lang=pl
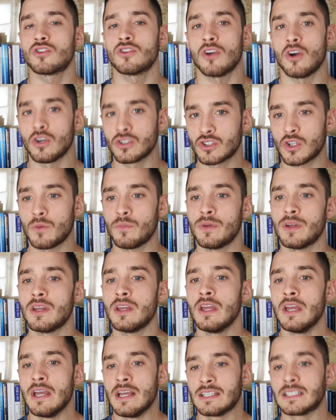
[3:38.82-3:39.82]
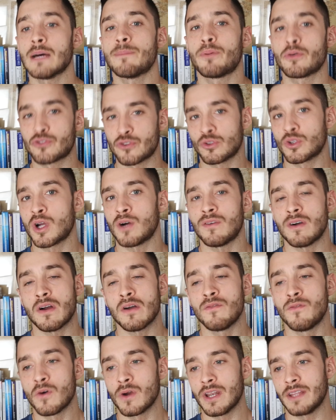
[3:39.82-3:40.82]
osoby
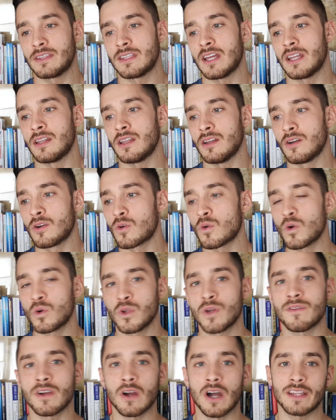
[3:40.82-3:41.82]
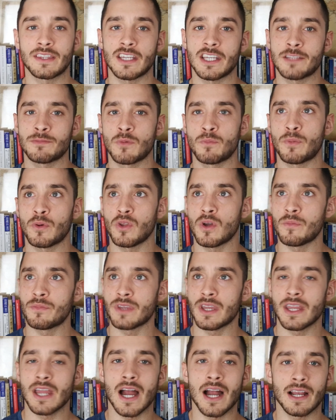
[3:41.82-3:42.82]
zapoczątkowały w ogóle ten ruch nowego ateizmu,
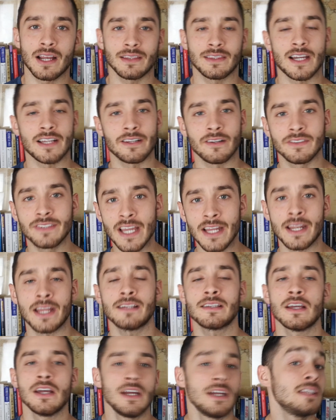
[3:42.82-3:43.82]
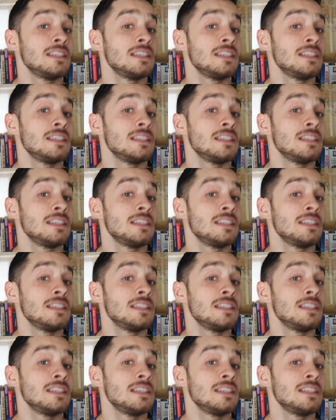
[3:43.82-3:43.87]
podobnie jak Daniel Dennett.